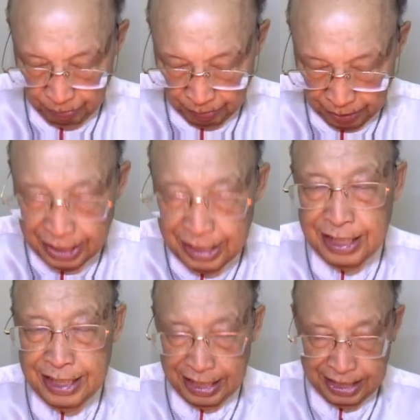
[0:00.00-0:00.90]
การ
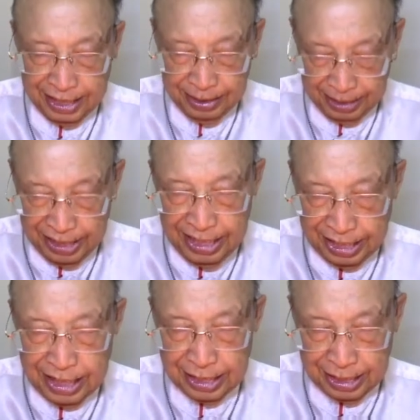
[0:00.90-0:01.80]
สิ่งที่ดีจะ
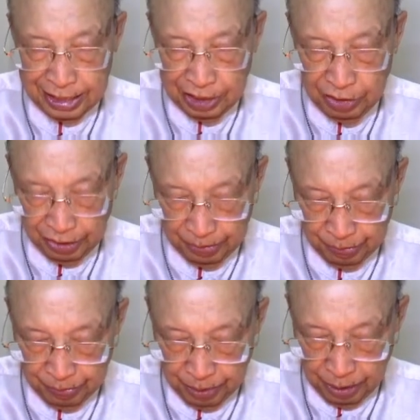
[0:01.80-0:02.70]
เกิดขึ้นในชีวิต
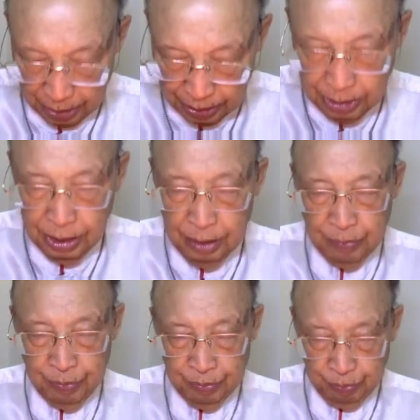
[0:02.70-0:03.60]
หรือ
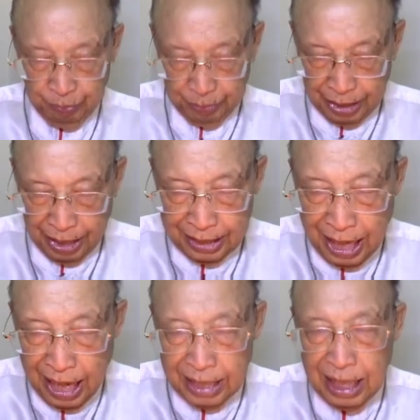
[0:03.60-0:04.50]
สา
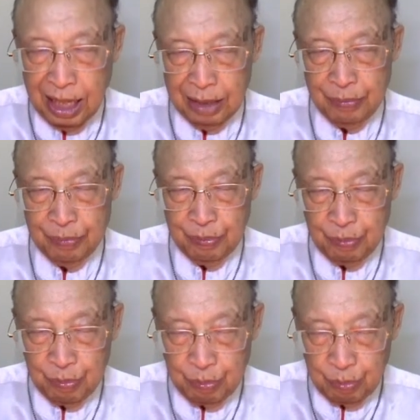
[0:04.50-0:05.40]
ทานหัก
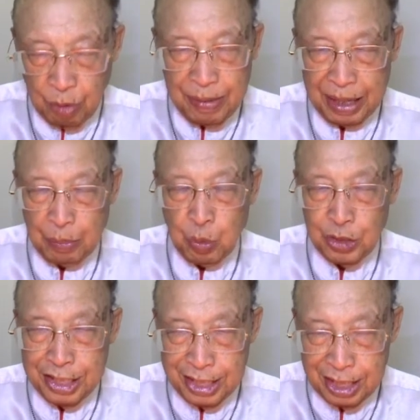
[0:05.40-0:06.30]
โบเมนผู้
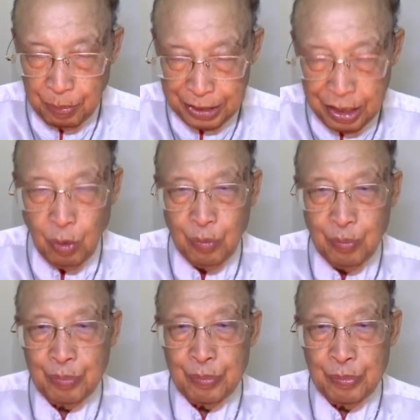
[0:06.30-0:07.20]
ที่เสือพระเจ้า
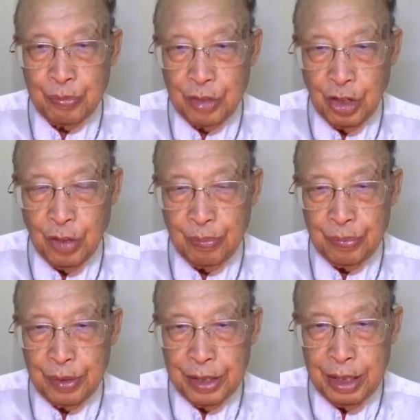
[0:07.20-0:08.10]
เนาะ
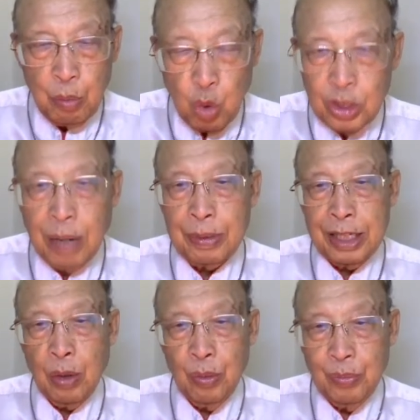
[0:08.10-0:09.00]
ยังบููจักพระเจ้า
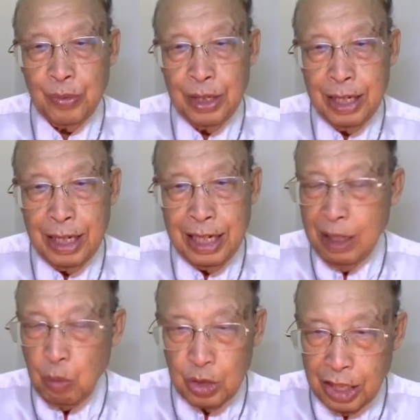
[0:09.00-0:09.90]
และยัง
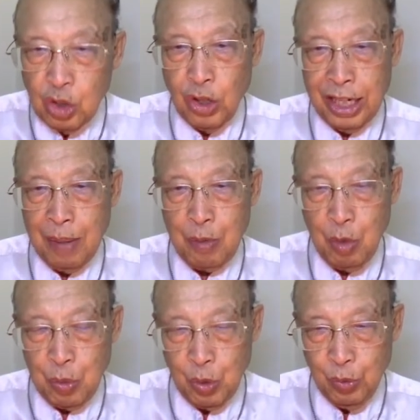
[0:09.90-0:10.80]
บูจักถอยคำของพ
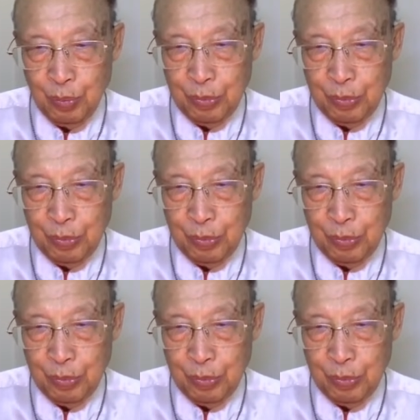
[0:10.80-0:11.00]
ระองค์